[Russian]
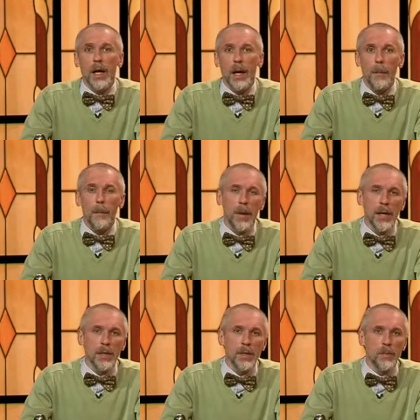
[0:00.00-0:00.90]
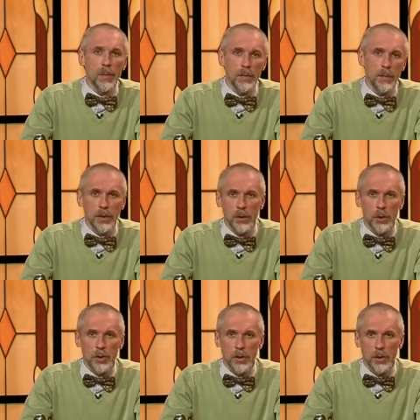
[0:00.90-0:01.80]
компания
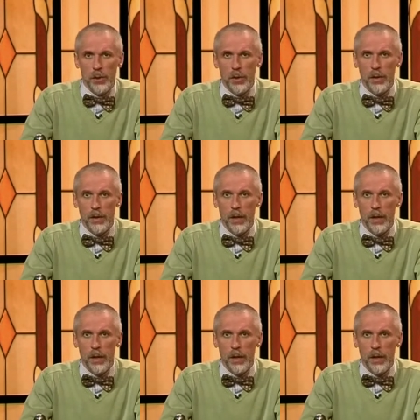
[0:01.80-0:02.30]
пневматических шин,